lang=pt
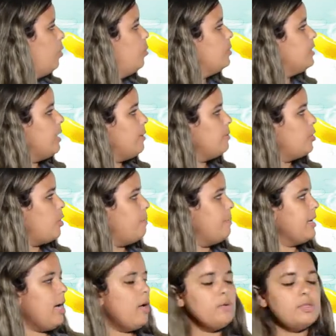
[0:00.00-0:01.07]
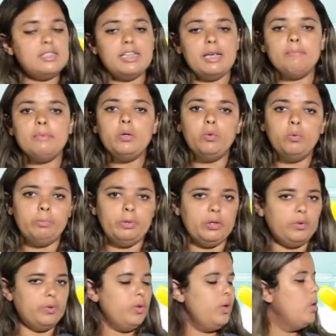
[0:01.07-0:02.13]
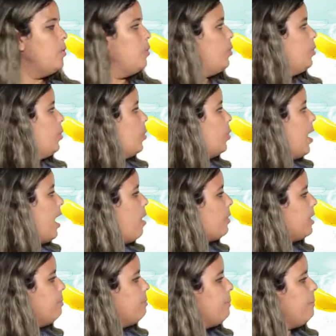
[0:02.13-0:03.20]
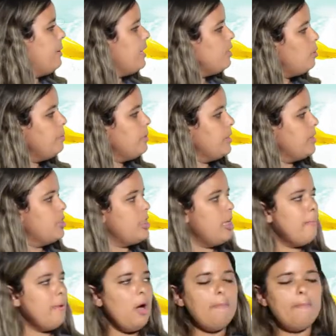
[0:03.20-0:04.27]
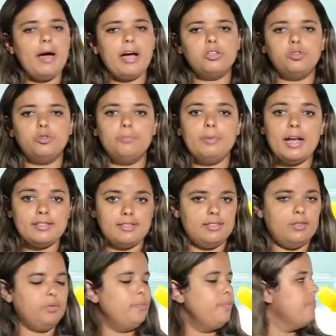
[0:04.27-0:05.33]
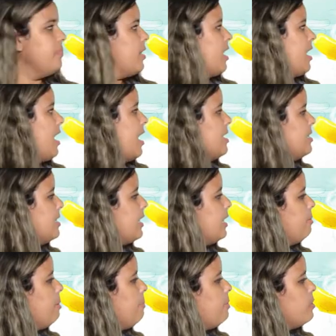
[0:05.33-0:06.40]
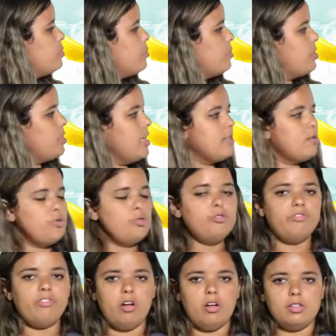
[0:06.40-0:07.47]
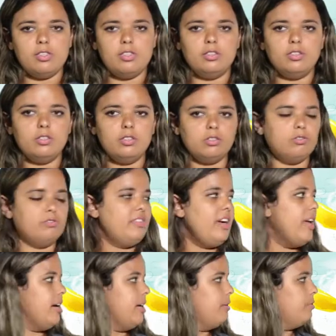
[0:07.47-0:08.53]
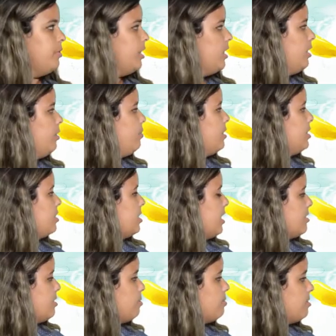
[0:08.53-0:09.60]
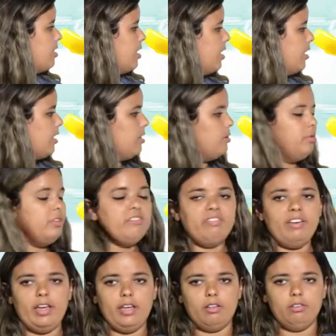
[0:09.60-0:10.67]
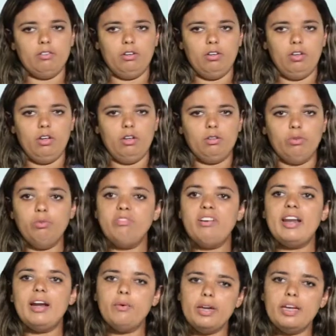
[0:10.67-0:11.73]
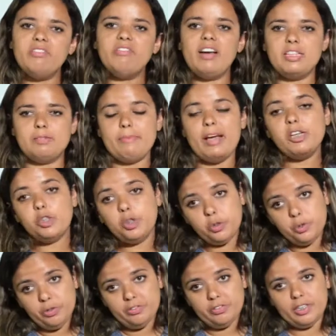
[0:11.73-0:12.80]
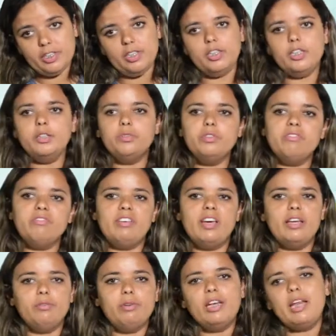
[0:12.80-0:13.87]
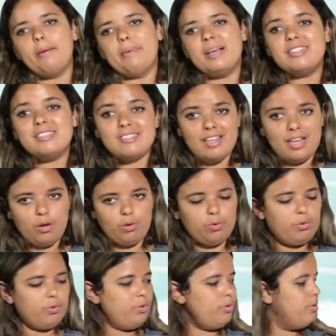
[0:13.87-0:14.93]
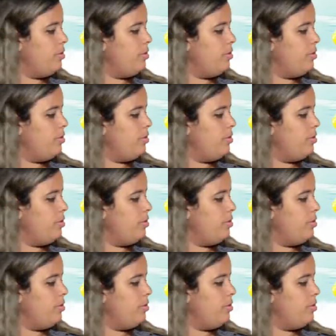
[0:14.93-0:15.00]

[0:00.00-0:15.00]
O tropical semiúmido é o clima predominante na maior parte do Brasil. Esse clima possui uma estação chuvosa no verão e uma estação seca no inverno. No verão ele faz mais chuva e no inverno ele é mais seco.